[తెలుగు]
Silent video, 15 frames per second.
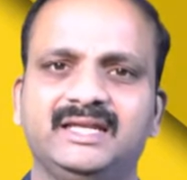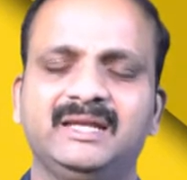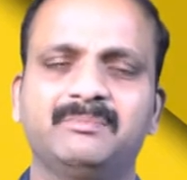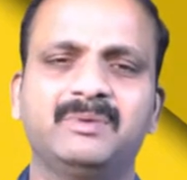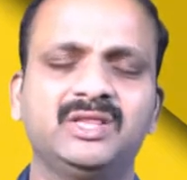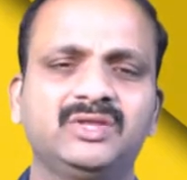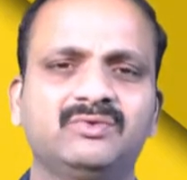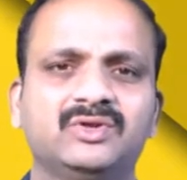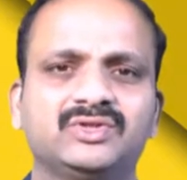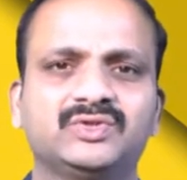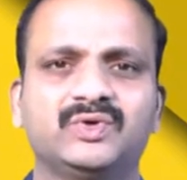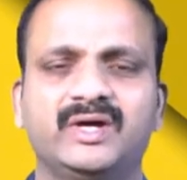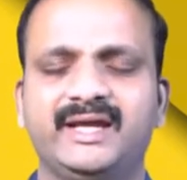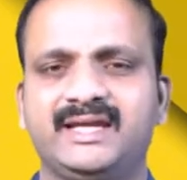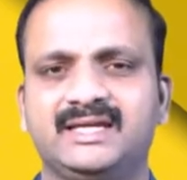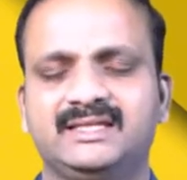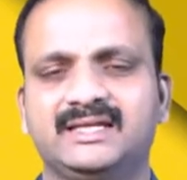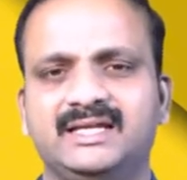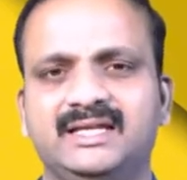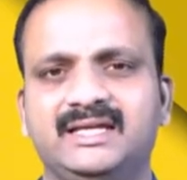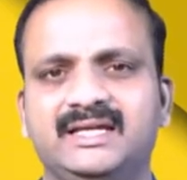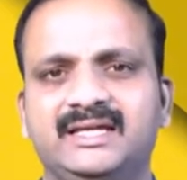నీ బంధువులతో ఐక్యత
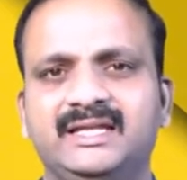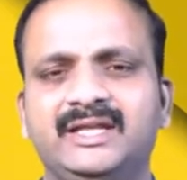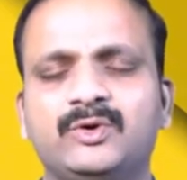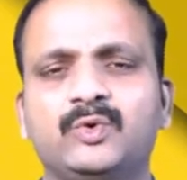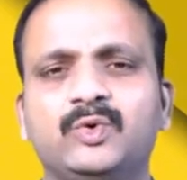కలిగి నీ